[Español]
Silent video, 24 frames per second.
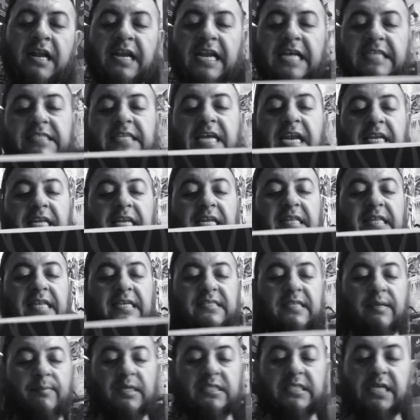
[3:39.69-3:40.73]
Las
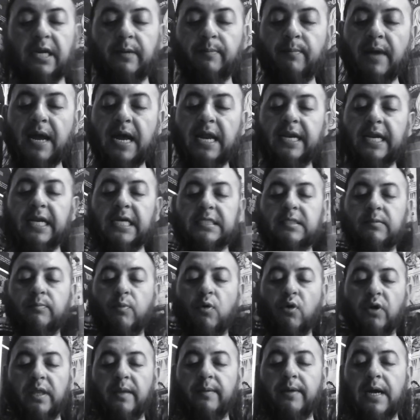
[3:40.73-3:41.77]
nalguitas de mis hermanas
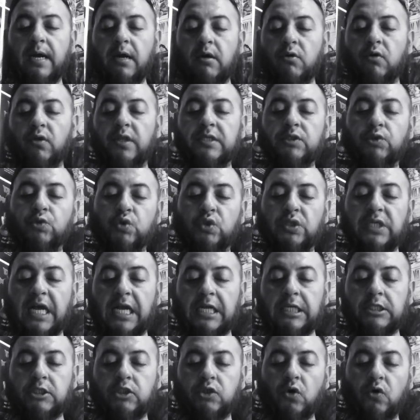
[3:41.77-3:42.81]
por debajo de sus
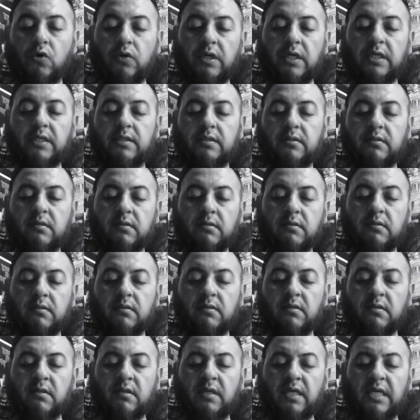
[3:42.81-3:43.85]
calzones.
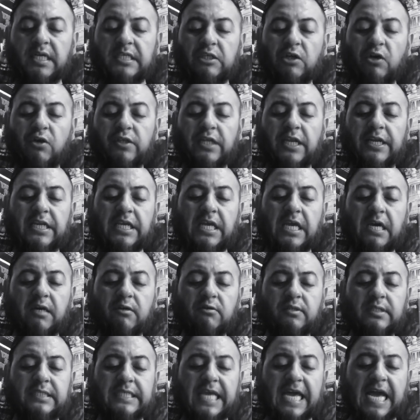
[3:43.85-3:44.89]
Y solo tenía
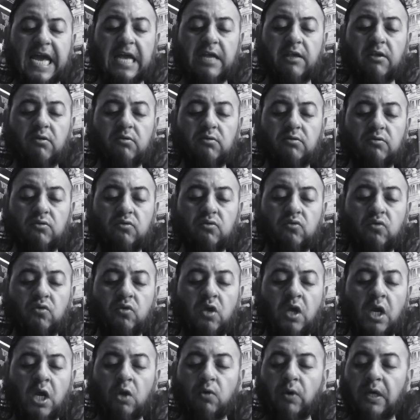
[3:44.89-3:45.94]
once años
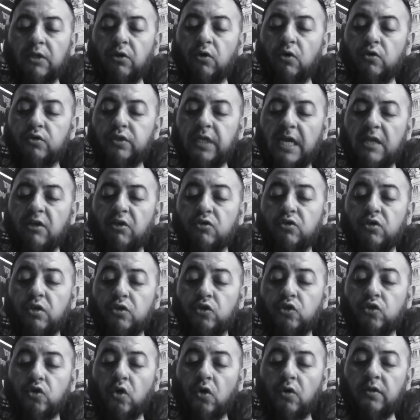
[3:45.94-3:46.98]
cuando los años
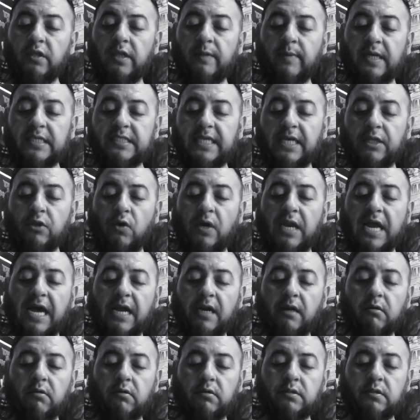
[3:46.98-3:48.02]
son demasiado
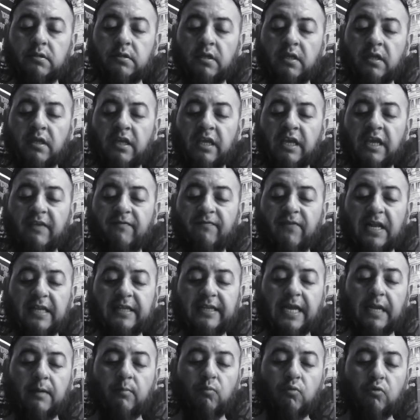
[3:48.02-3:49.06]
largos y
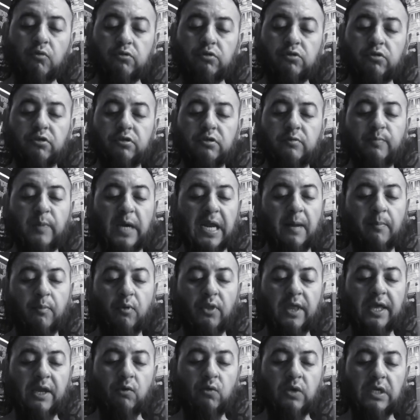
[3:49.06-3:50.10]
faltan muchos para
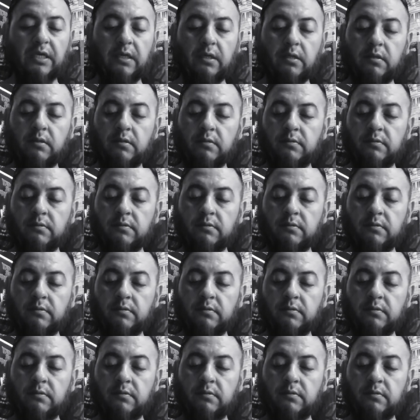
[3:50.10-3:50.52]
poder huir.